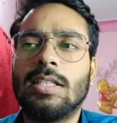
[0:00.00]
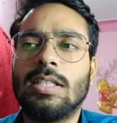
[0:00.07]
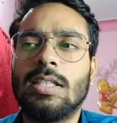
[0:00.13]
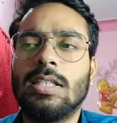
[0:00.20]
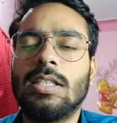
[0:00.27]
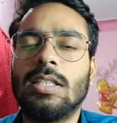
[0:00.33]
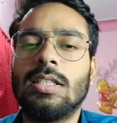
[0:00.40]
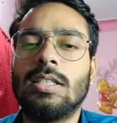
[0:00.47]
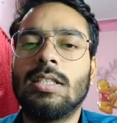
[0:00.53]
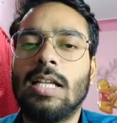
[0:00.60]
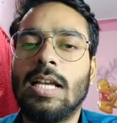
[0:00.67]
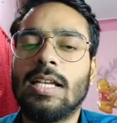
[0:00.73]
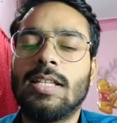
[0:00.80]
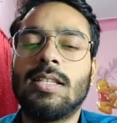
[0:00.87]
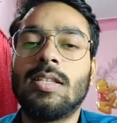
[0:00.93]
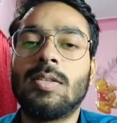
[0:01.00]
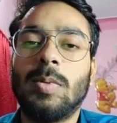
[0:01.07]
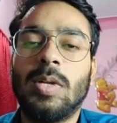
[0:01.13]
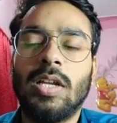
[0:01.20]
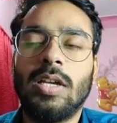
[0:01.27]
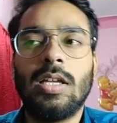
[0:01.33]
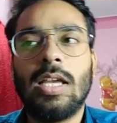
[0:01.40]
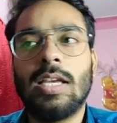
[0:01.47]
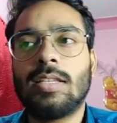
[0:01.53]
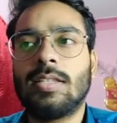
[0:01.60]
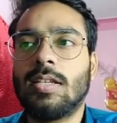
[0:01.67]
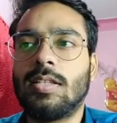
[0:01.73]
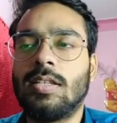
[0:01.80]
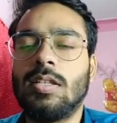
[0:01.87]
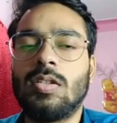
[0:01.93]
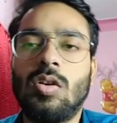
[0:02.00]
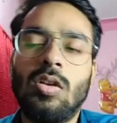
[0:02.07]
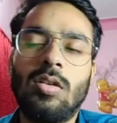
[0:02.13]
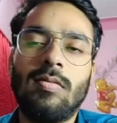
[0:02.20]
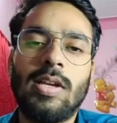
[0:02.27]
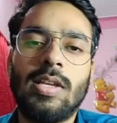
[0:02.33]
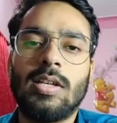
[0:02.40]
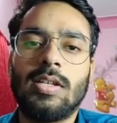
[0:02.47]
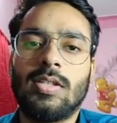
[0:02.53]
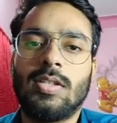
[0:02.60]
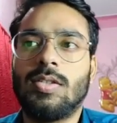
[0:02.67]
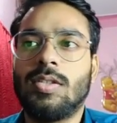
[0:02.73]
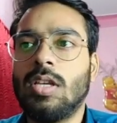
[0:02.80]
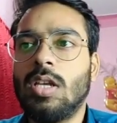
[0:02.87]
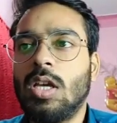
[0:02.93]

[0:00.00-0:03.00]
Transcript: एक्सिस बनाए एक्स एक्सिस और वाई एक्सिस